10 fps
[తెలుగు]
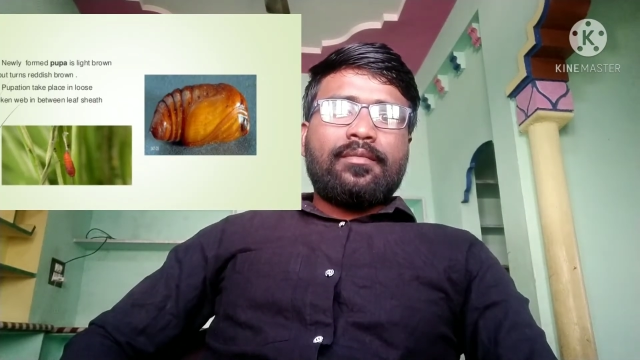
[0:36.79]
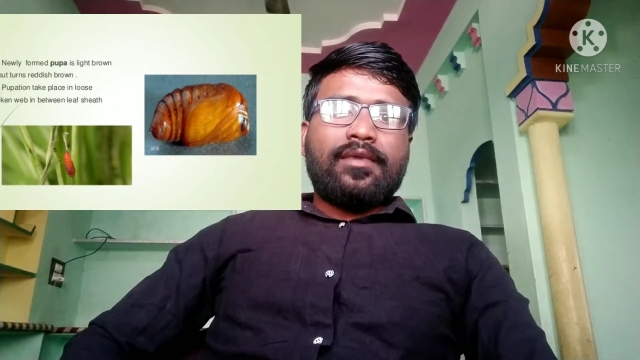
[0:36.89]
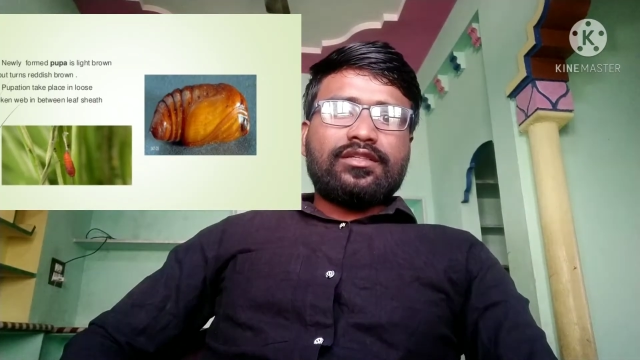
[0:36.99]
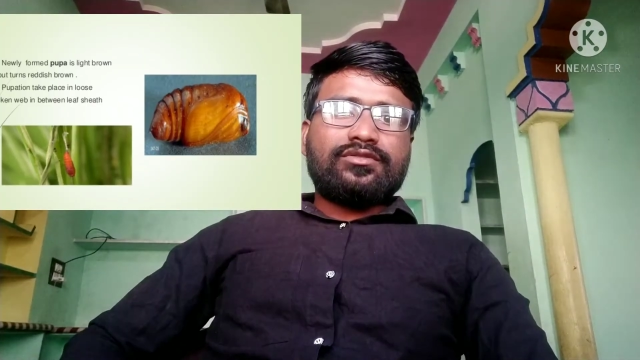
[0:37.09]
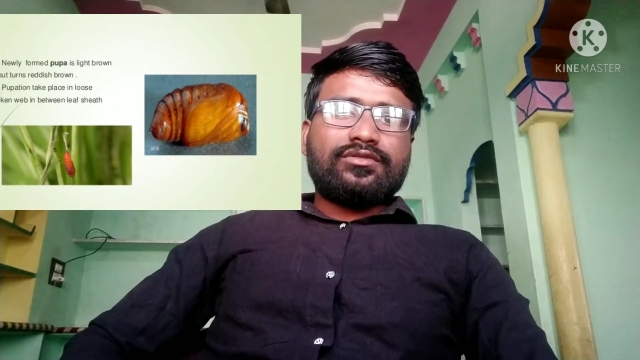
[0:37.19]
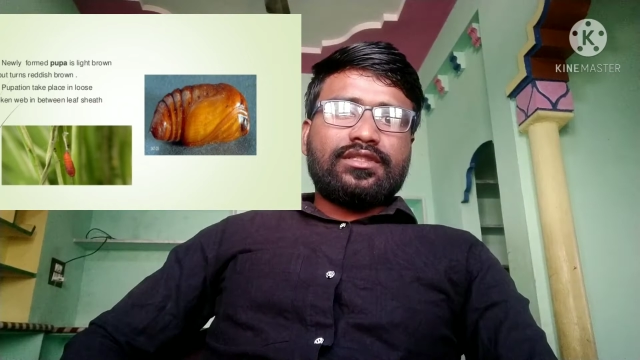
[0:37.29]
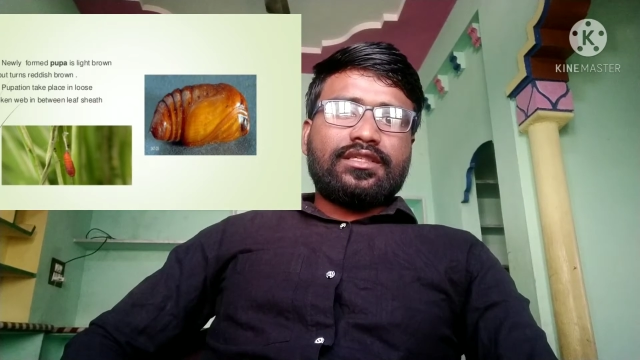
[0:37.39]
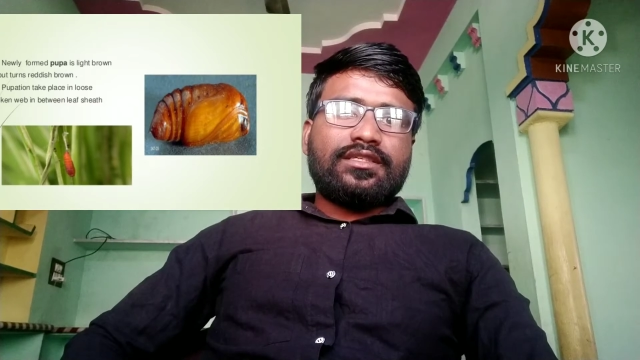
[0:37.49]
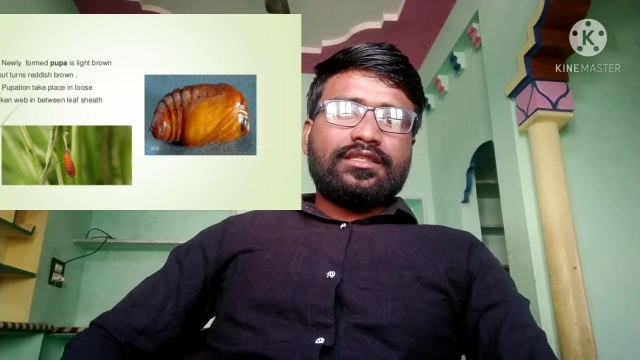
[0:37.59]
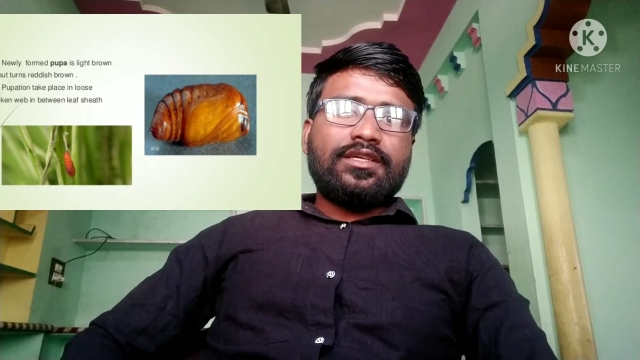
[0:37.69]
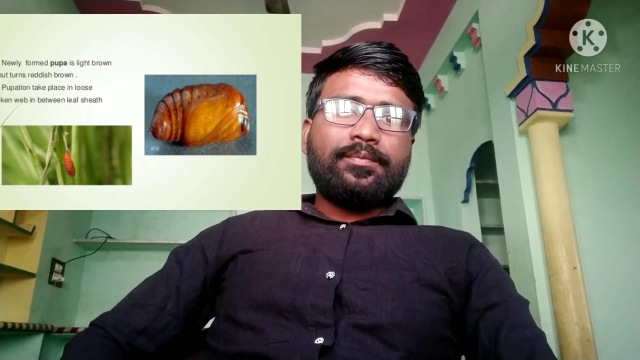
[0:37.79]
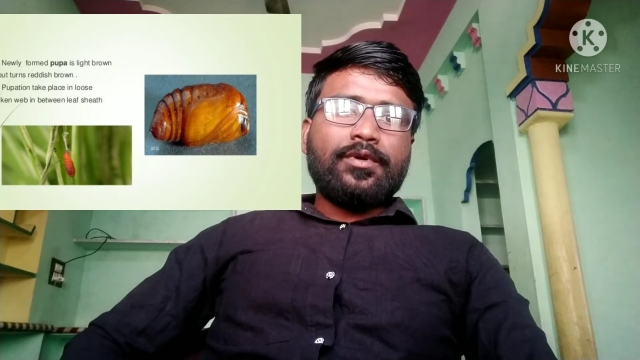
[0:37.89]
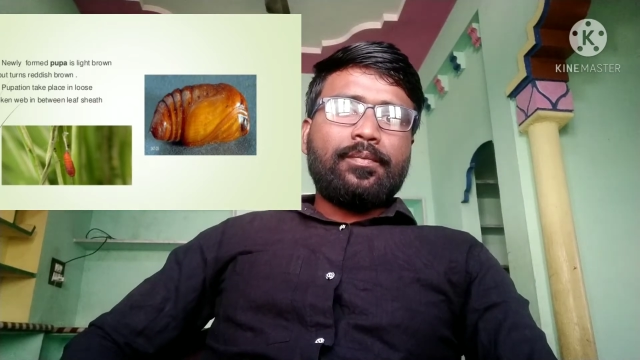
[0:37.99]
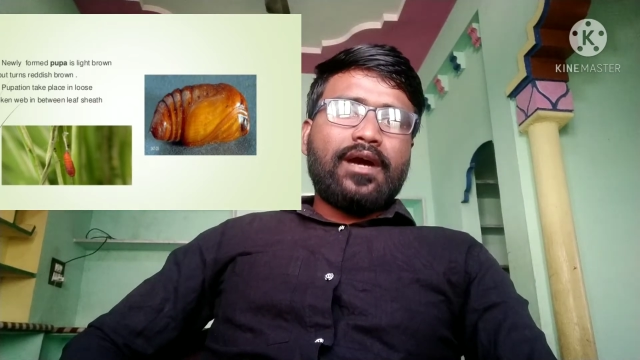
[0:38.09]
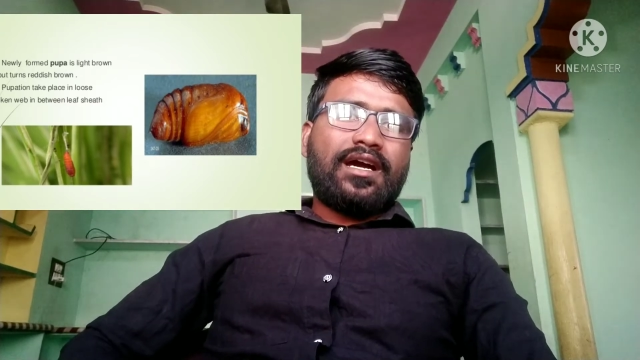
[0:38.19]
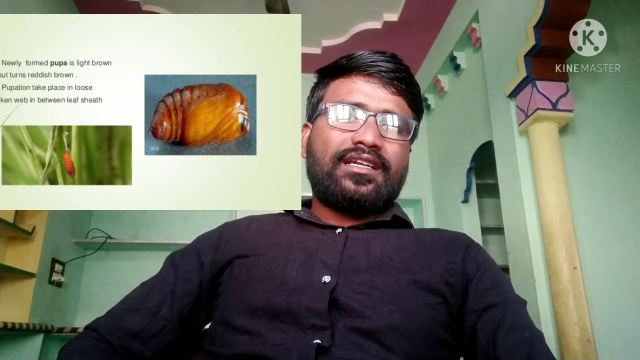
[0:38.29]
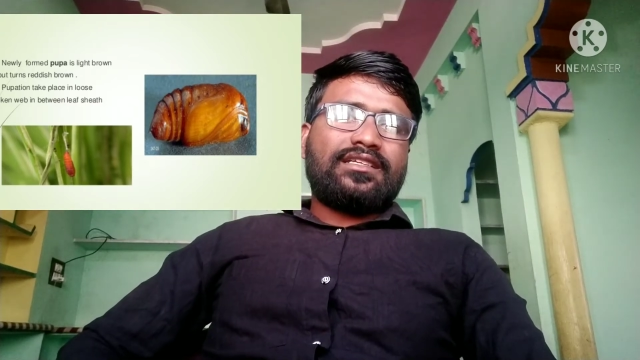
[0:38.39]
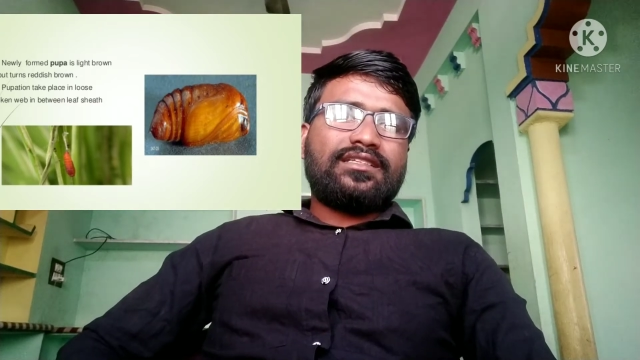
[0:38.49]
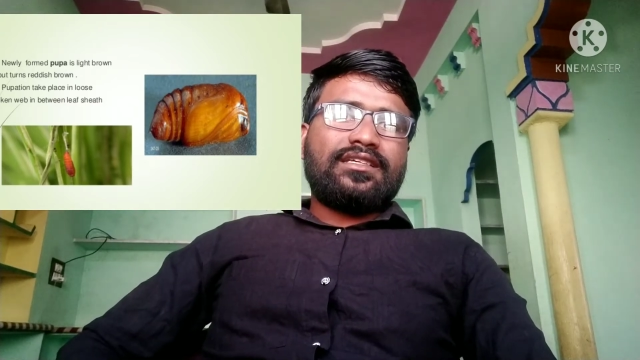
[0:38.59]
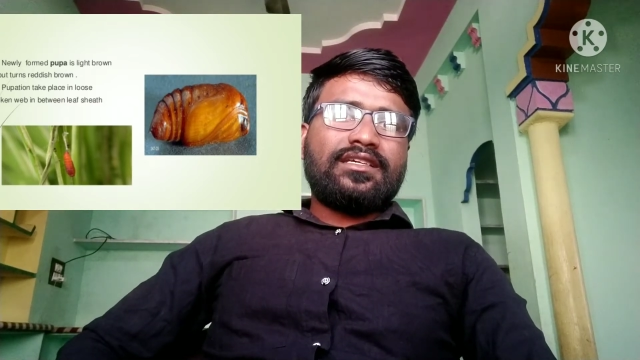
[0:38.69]
మారుతుంది ఈ ప్యూపా
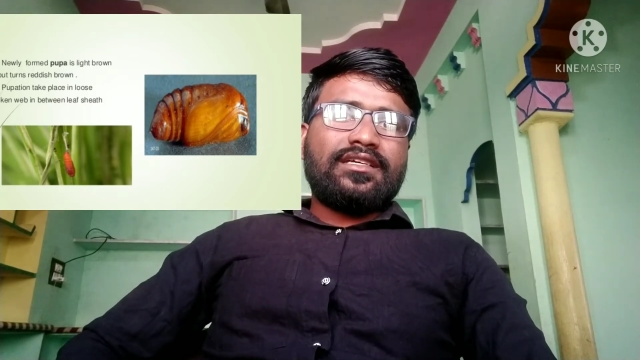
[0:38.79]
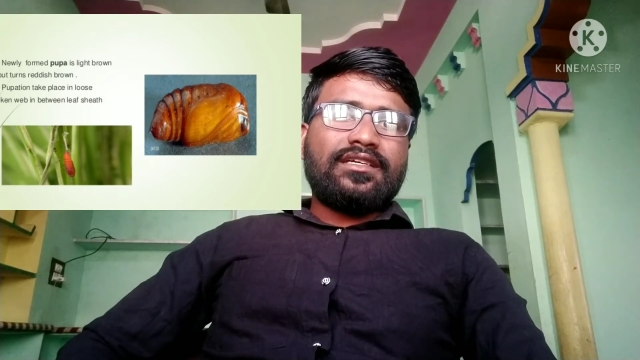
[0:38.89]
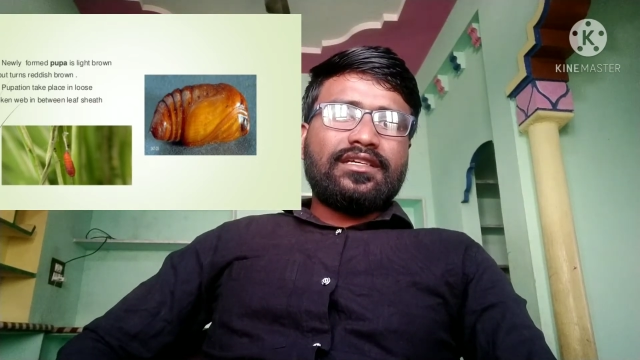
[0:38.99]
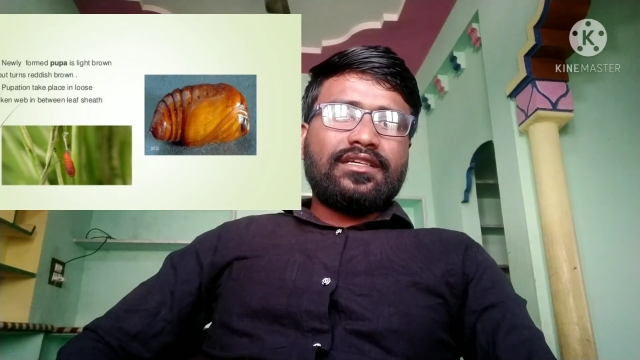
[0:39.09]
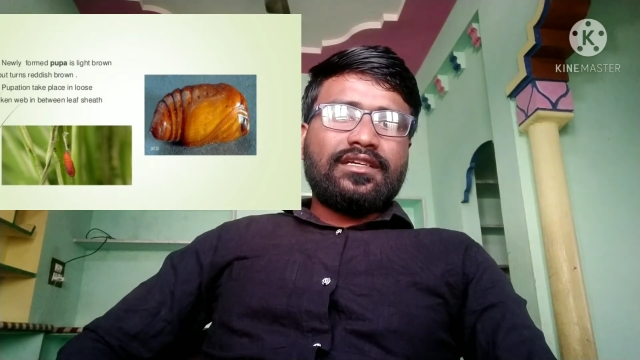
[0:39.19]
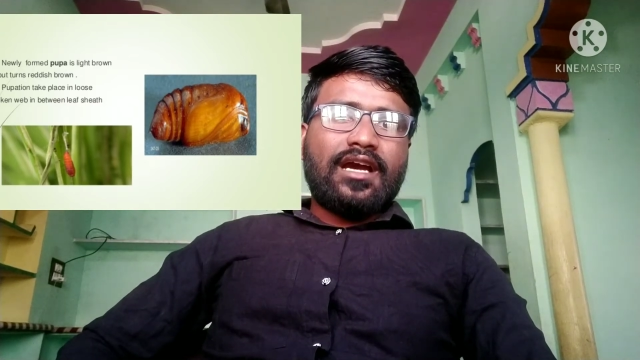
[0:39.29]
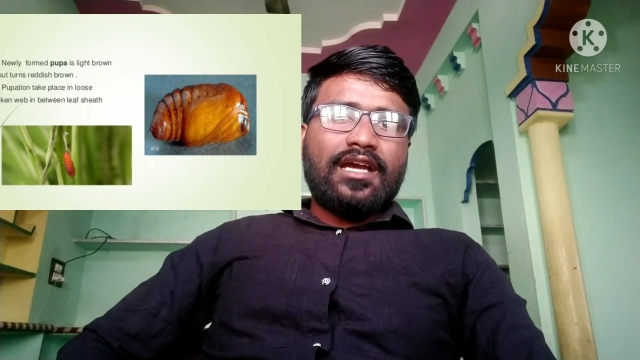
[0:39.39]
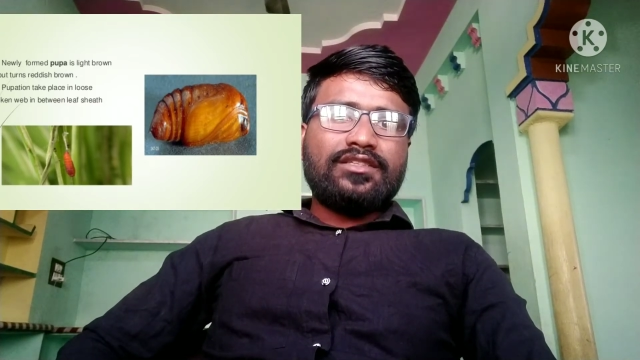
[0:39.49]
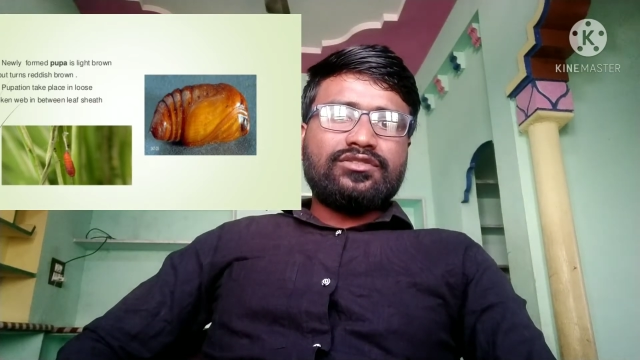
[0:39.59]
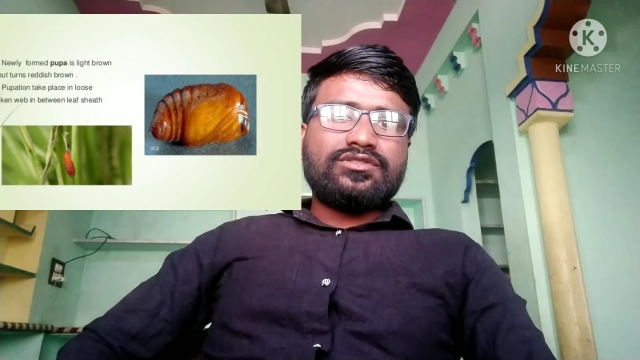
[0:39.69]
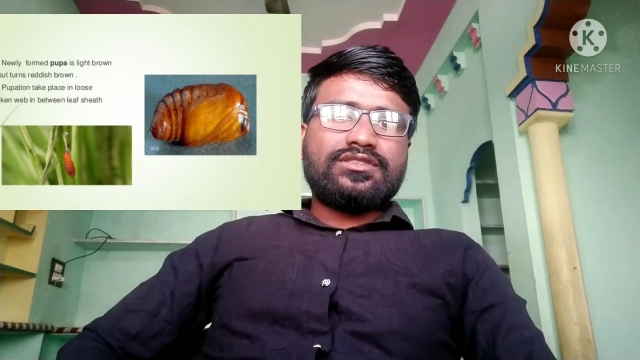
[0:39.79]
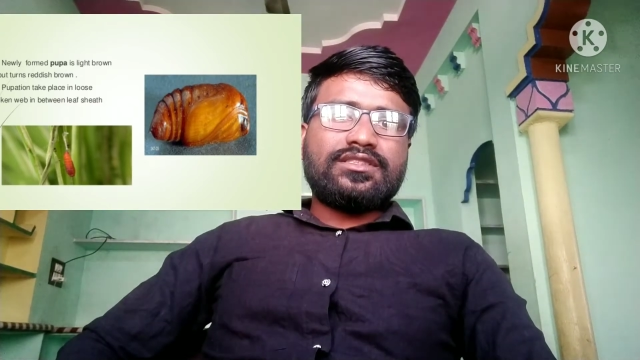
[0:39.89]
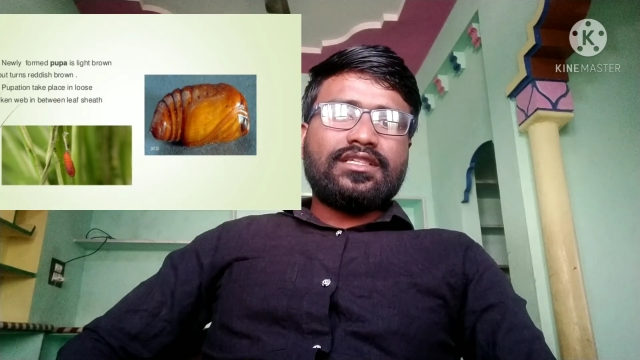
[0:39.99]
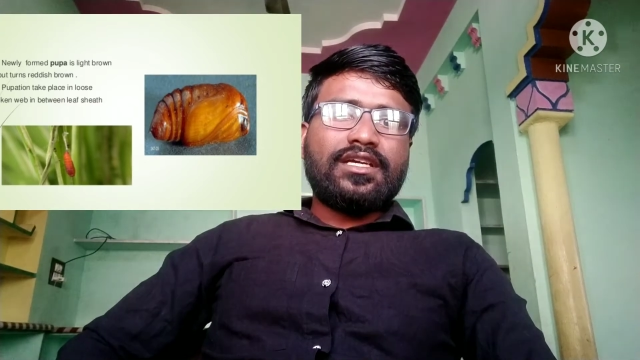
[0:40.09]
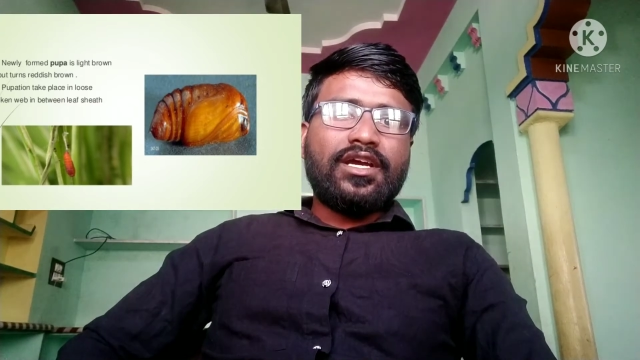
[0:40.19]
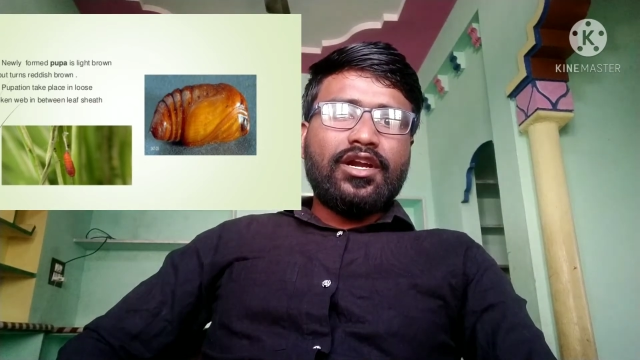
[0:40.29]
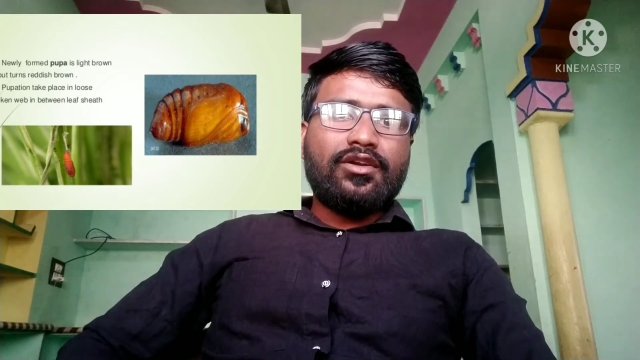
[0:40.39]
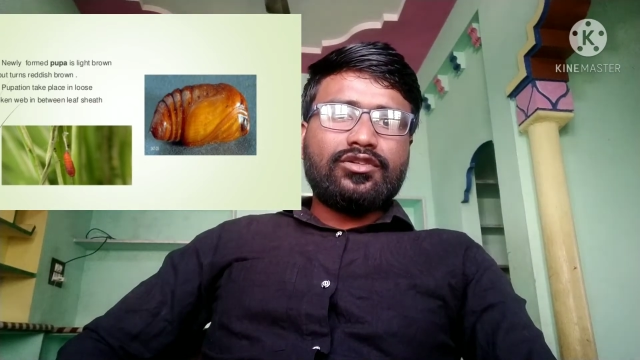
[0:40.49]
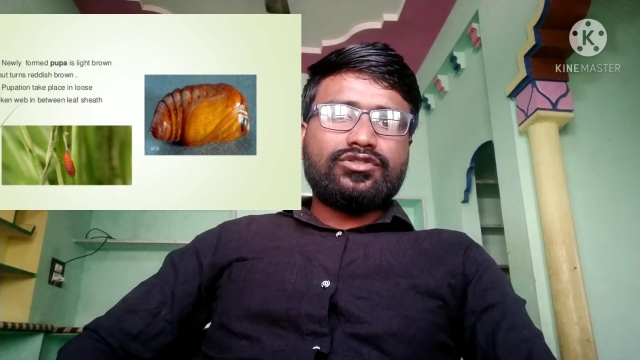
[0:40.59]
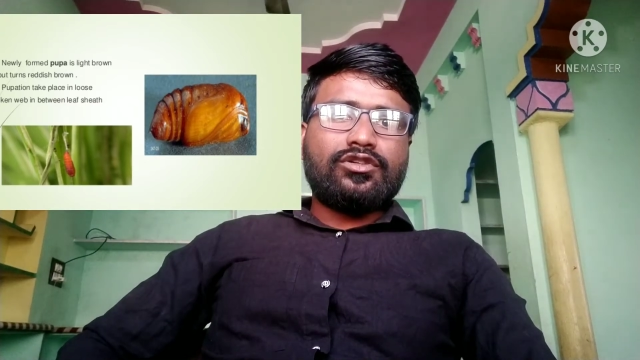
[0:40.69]
అనేది ఐదు నుంచి ఏడు
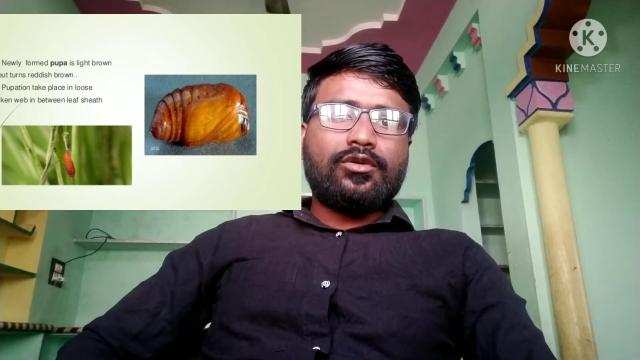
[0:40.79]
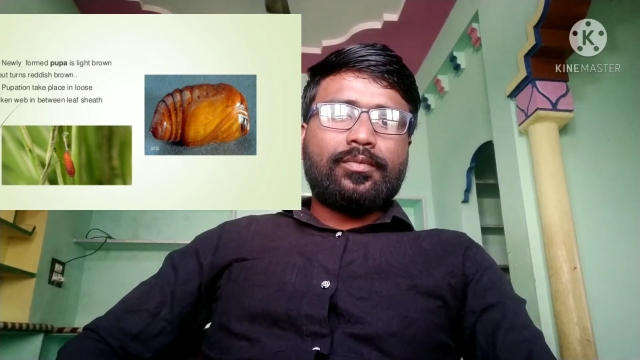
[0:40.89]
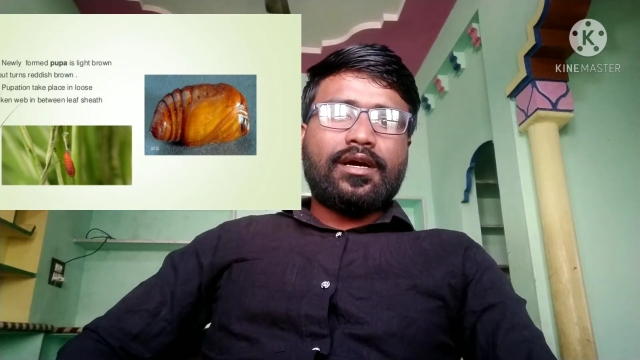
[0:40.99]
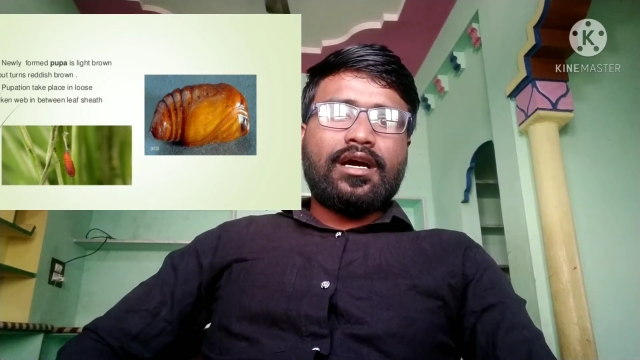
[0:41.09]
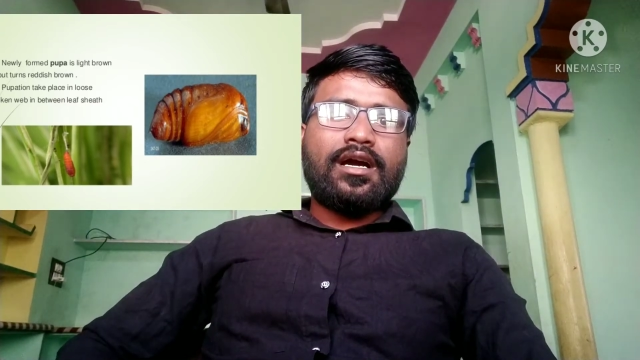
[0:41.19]
రోజుల లోప